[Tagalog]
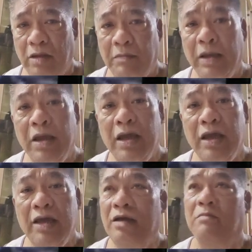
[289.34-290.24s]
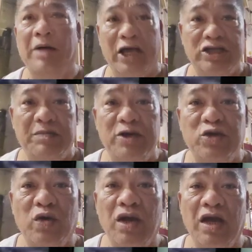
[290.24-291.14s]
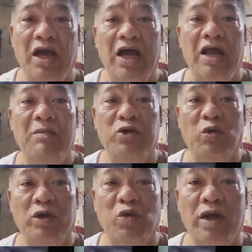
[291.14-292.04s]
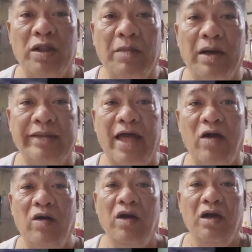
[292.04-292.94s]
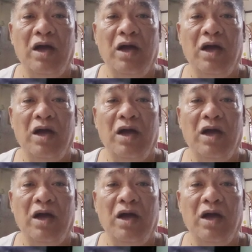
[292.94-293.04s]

may mag-exhibition ka lang, akala mo tuwan-tuwan ng mga tao.